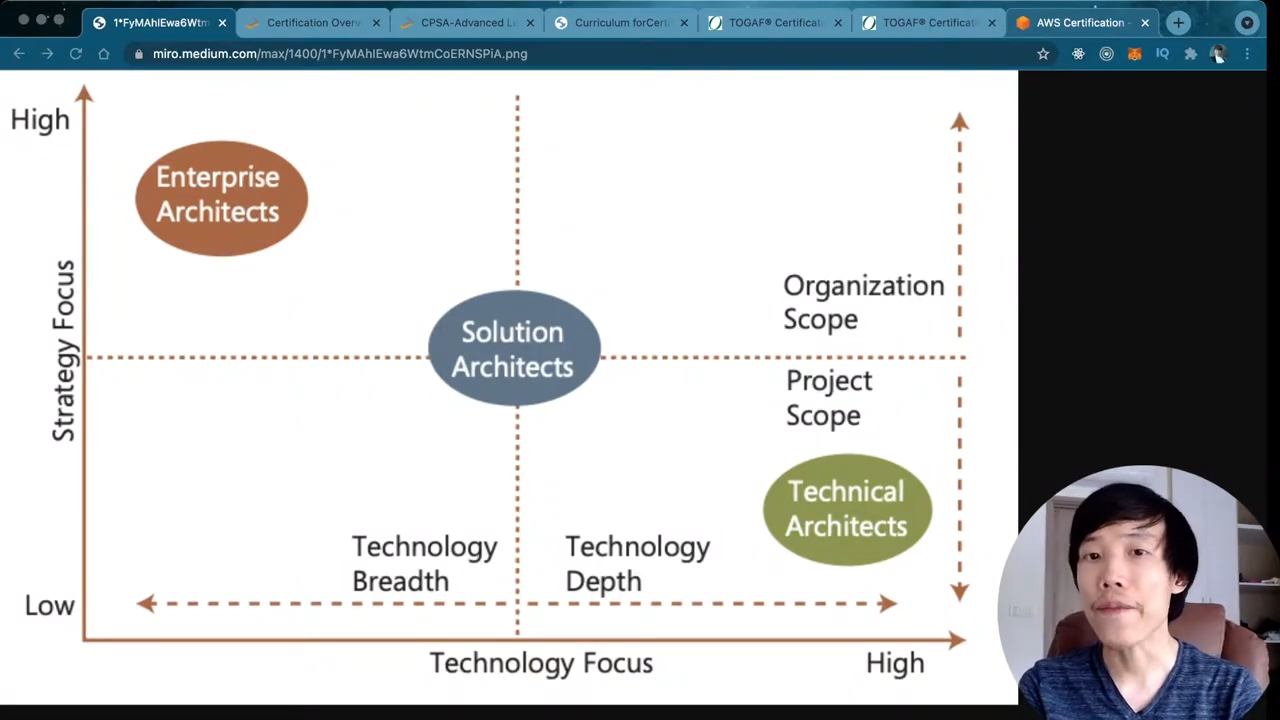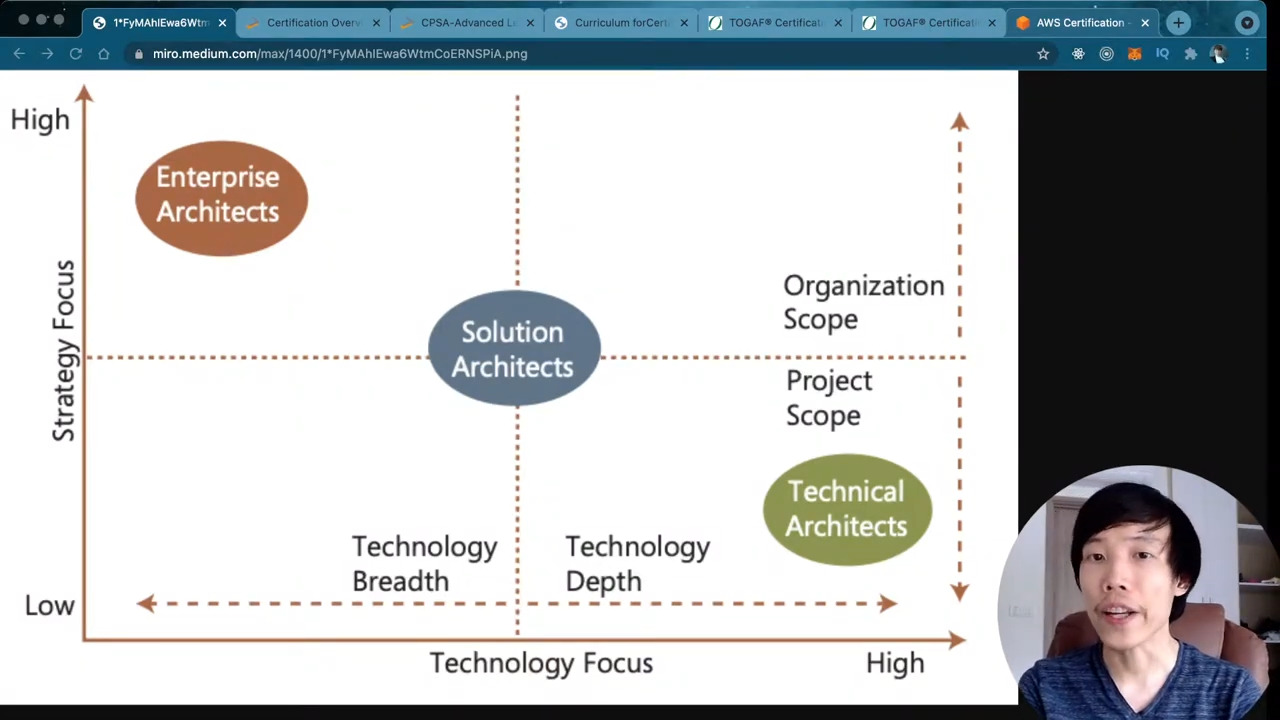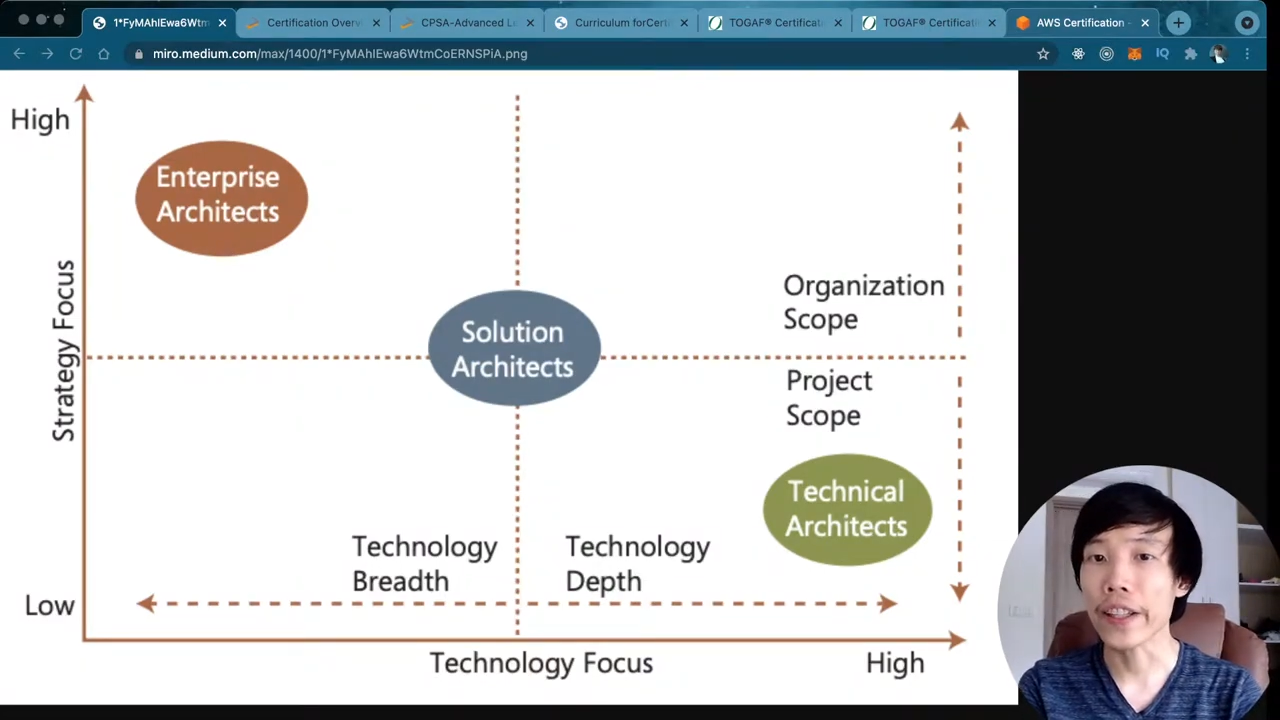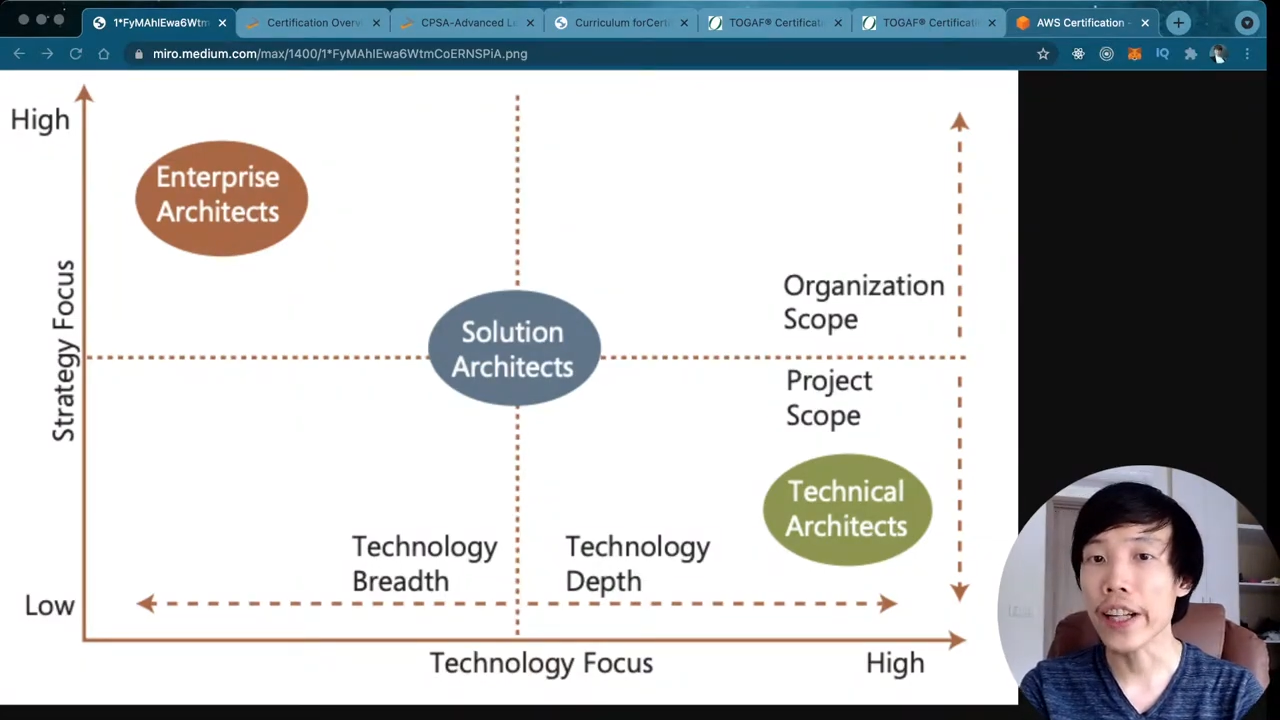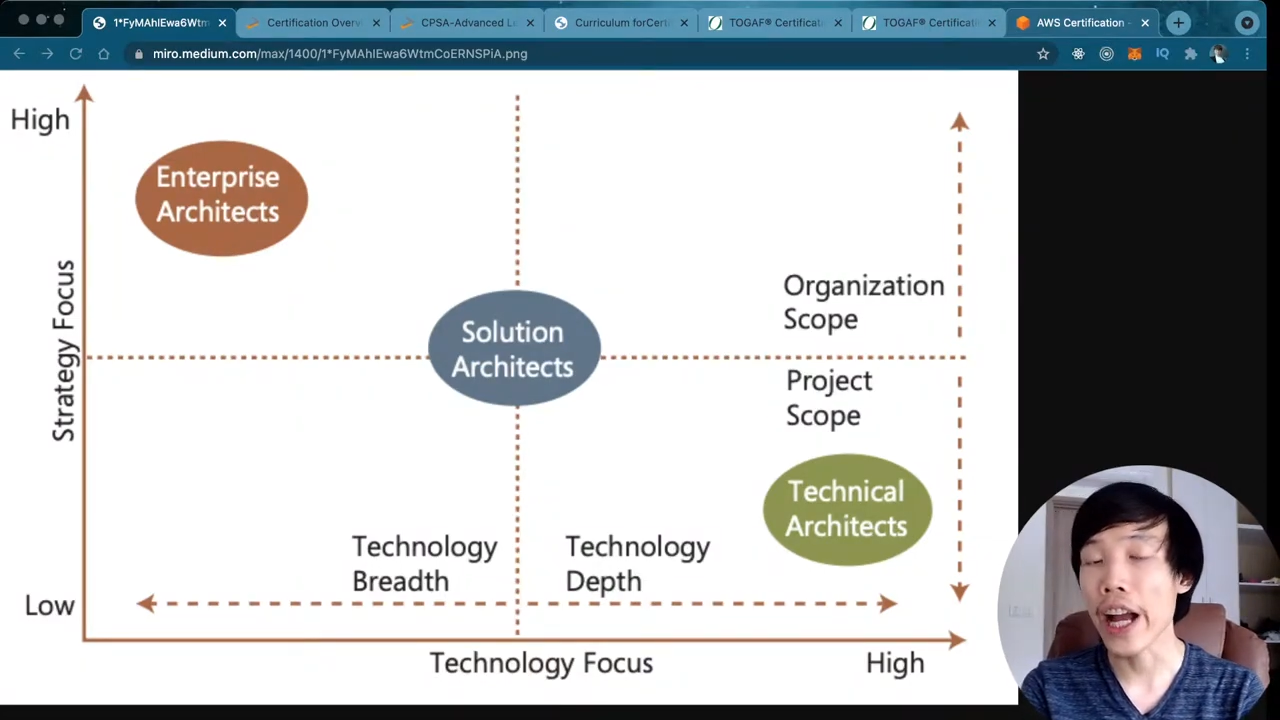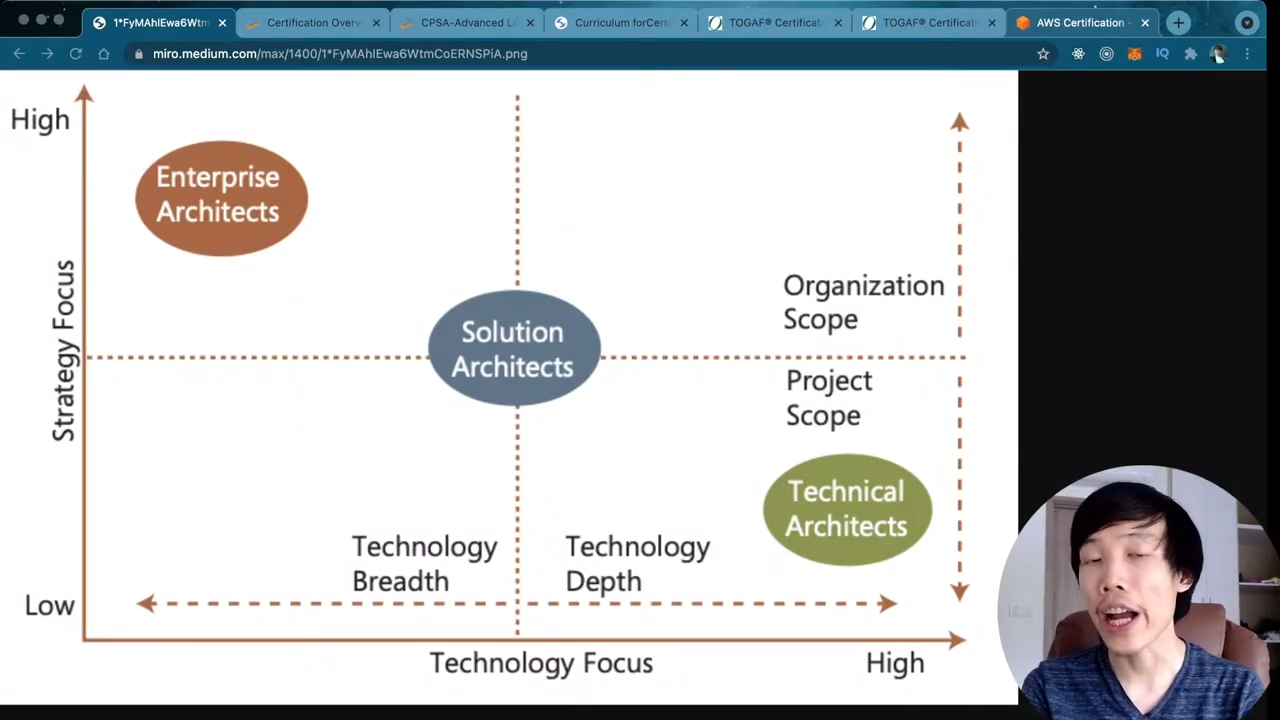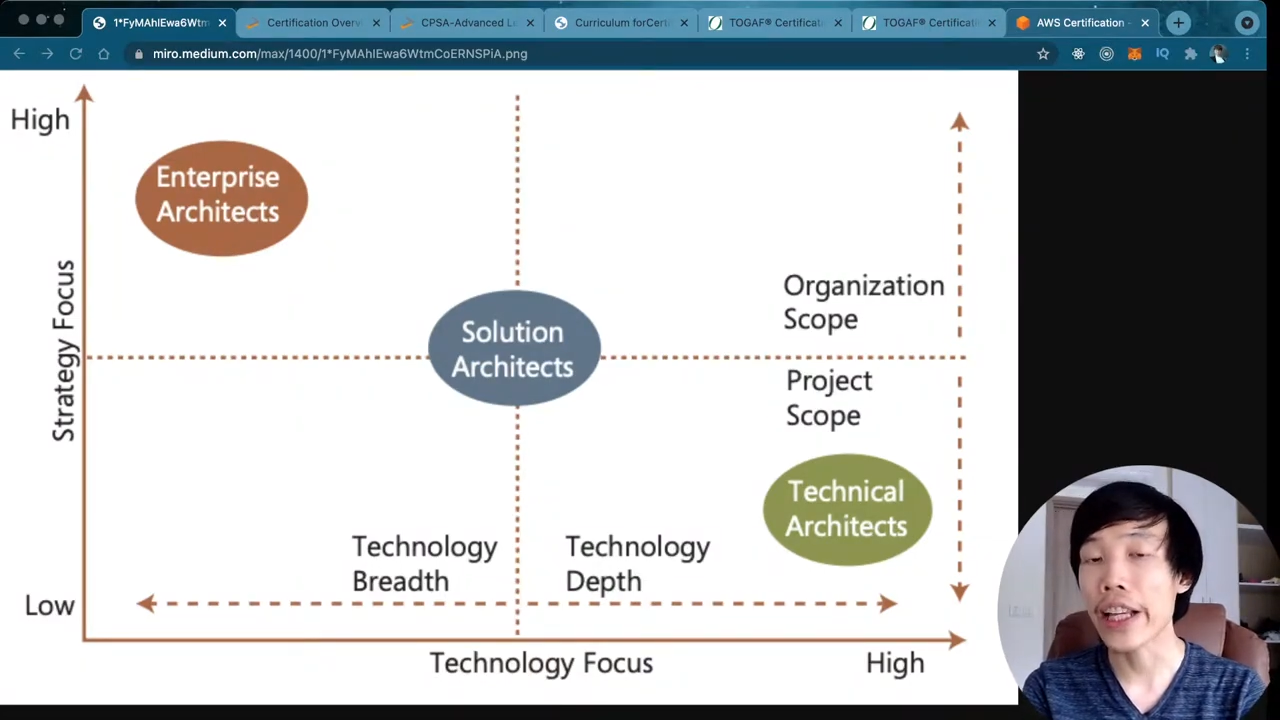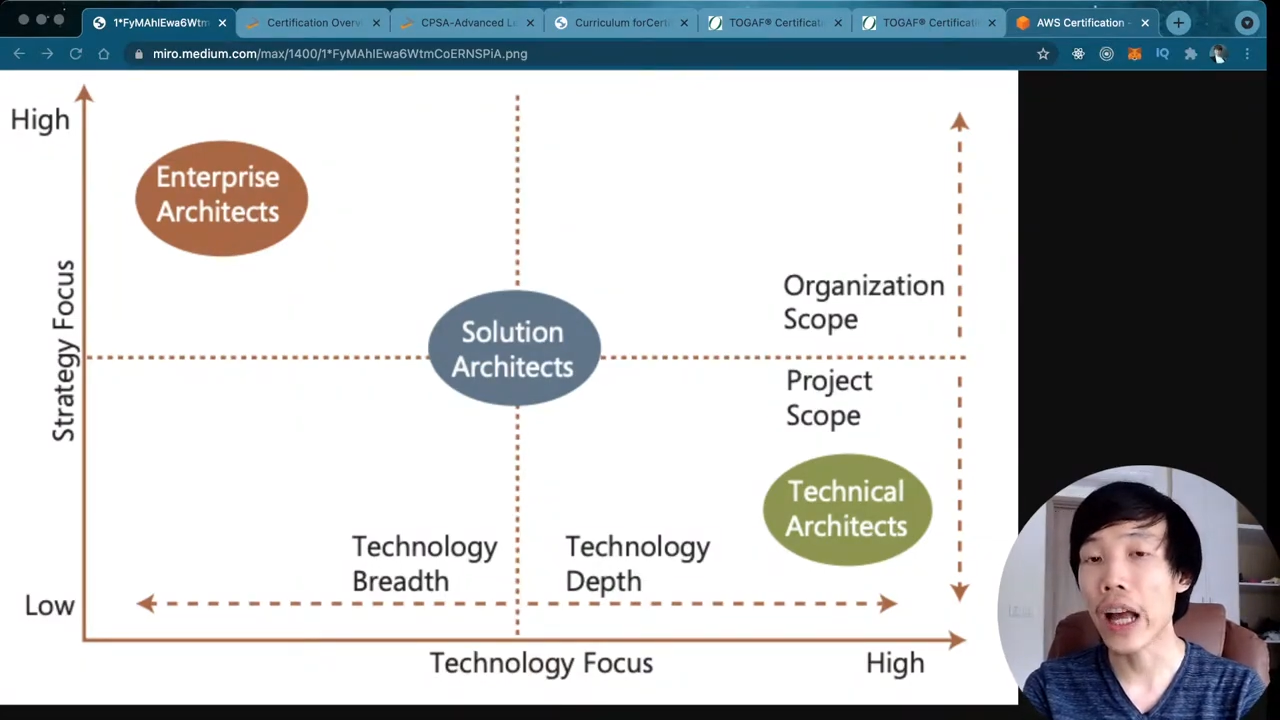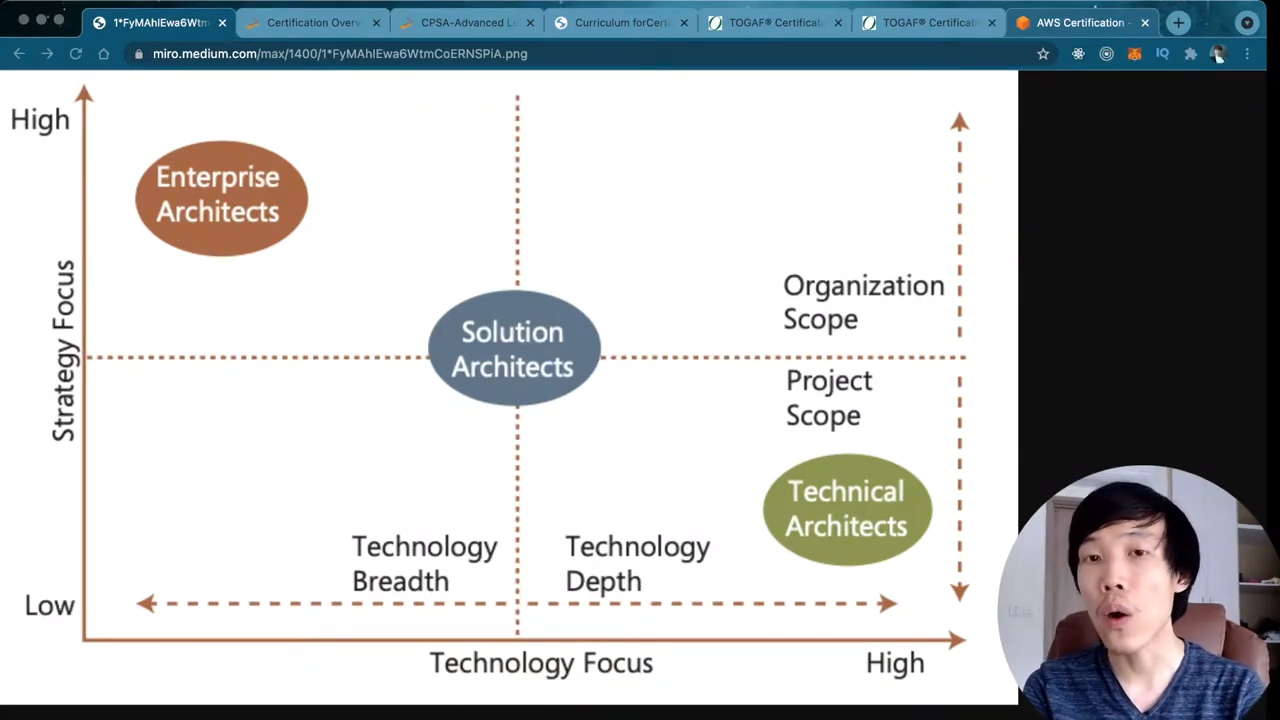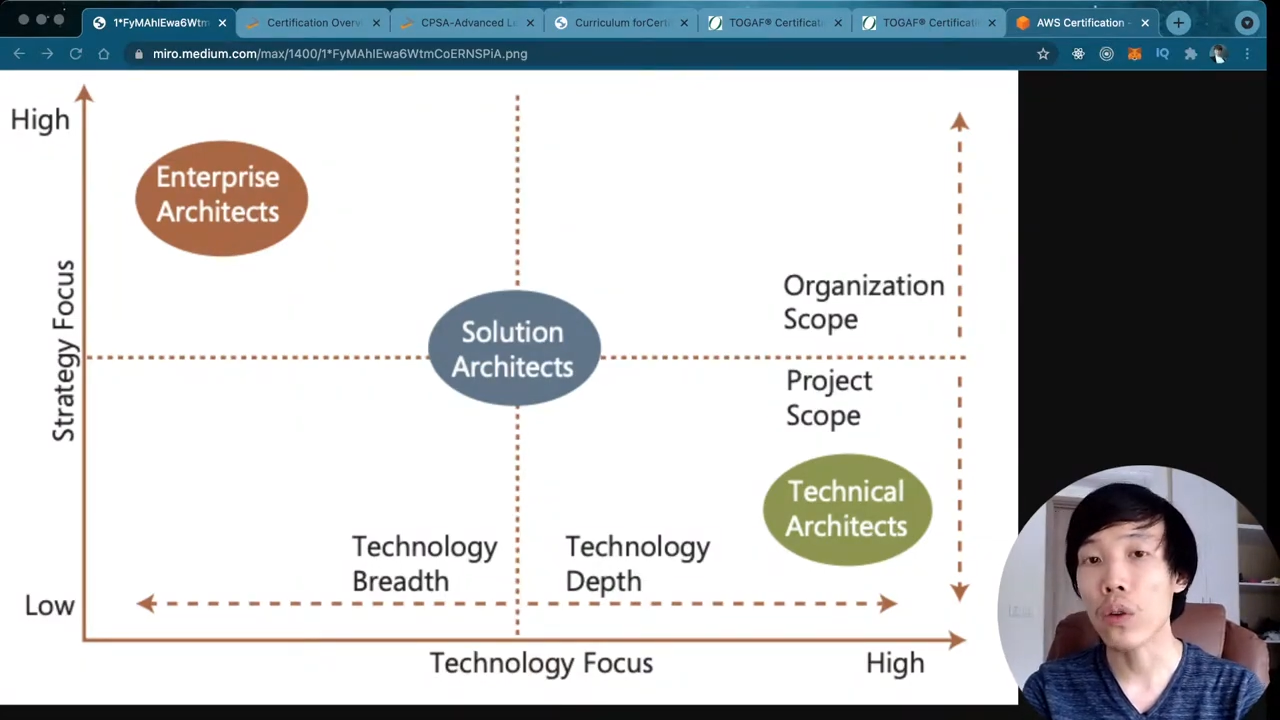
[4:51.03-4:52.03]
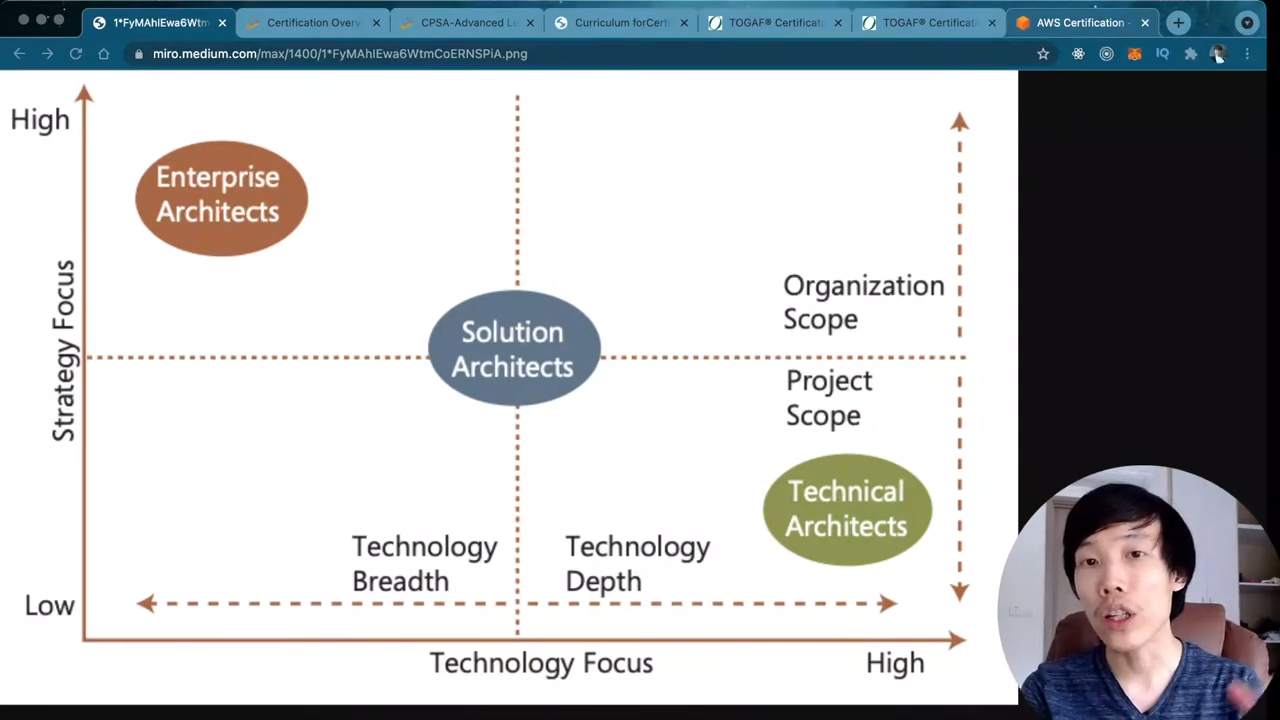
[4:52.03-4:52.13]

những thứ khác nhau